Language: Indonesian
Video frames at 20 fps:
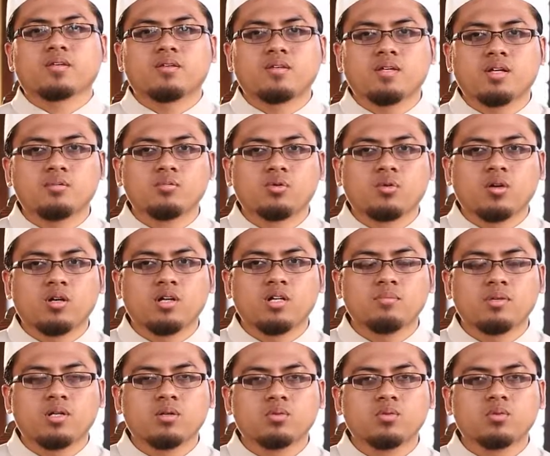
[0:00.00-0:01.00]
"Ya
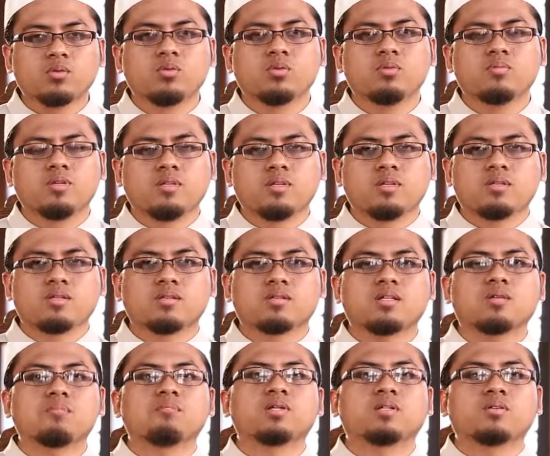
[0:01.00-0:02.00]
muqallibal qulub,
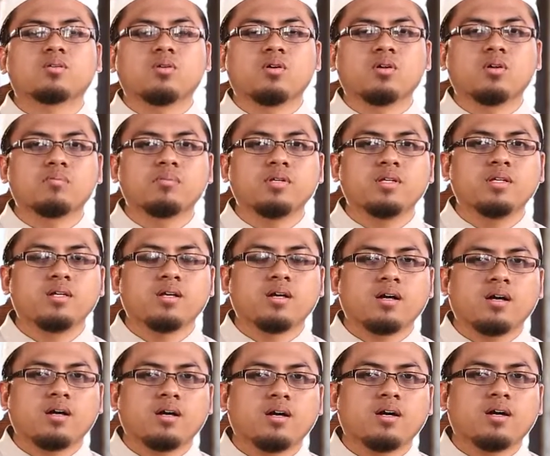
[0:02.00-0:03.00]
sabbit qalbi
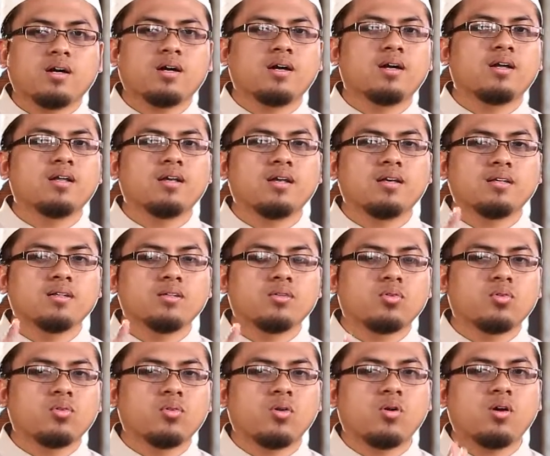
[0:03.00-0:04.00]
ala
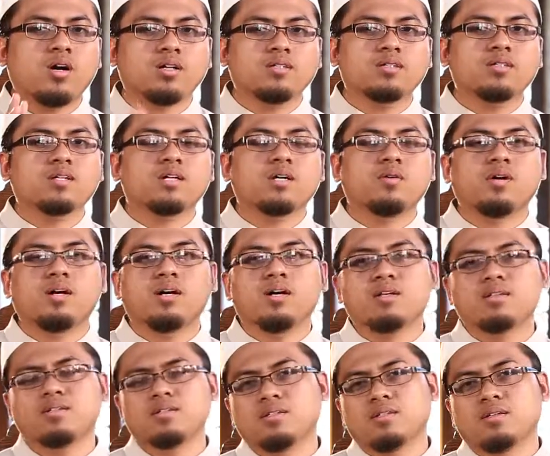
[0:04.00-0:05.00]
ta'atika wa
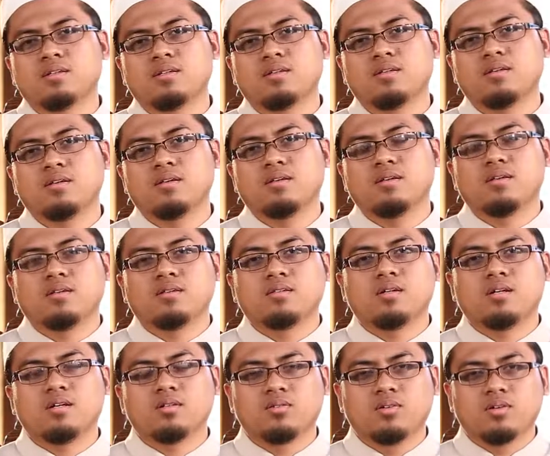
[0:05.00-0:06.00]
ala dinik."
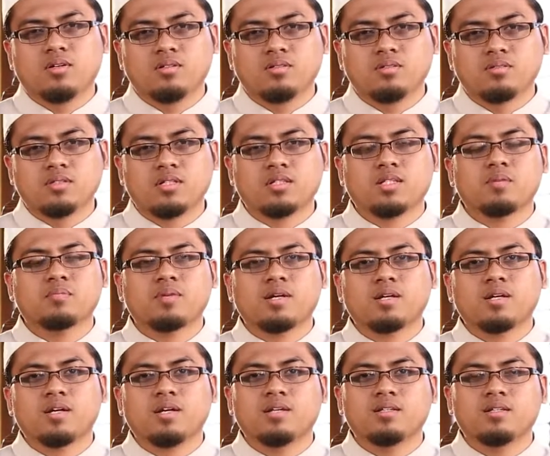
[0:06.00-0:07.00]
Ya Allah,
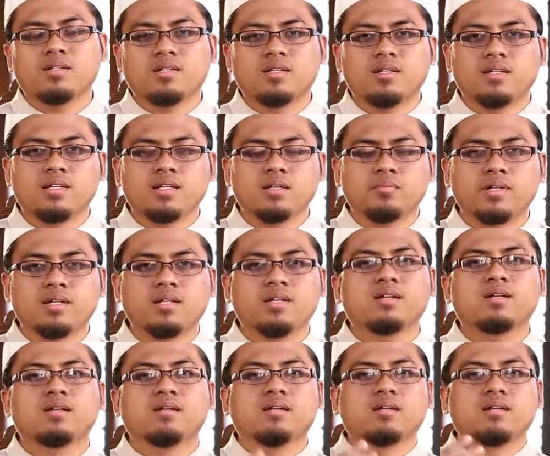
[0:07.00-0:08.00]
tetapkanlah hati ini
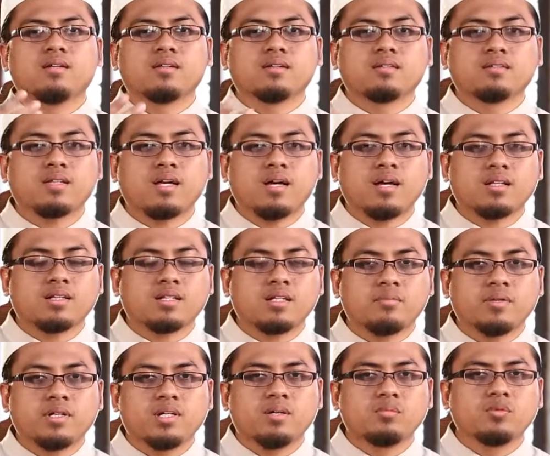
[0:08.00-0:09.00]
kepada taat
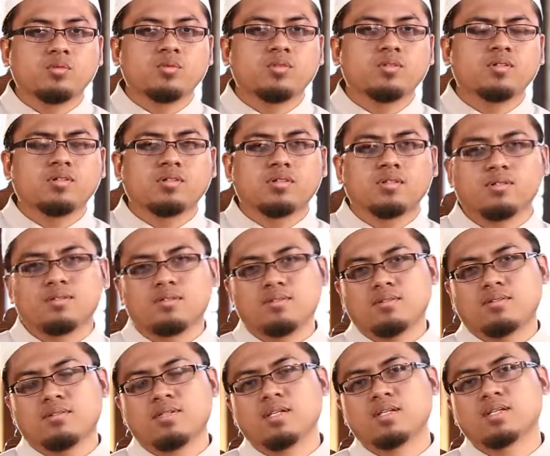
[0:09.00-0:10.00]
kepadamu
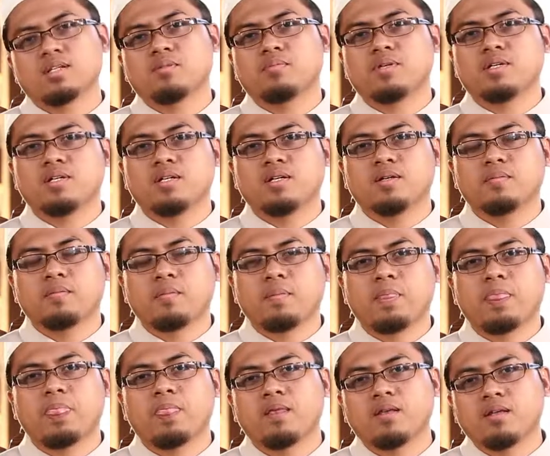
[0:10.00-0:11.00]
dan kepada
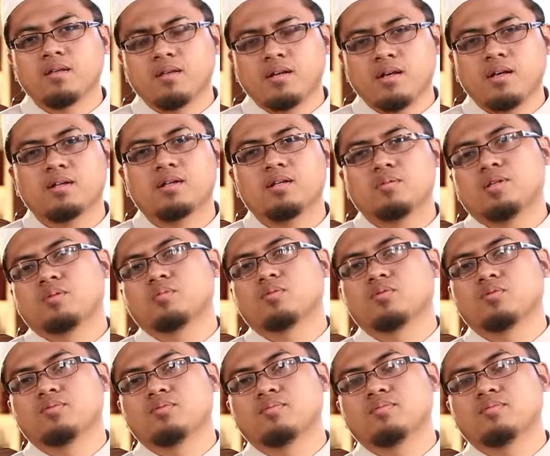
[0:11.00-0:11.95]
agamamu.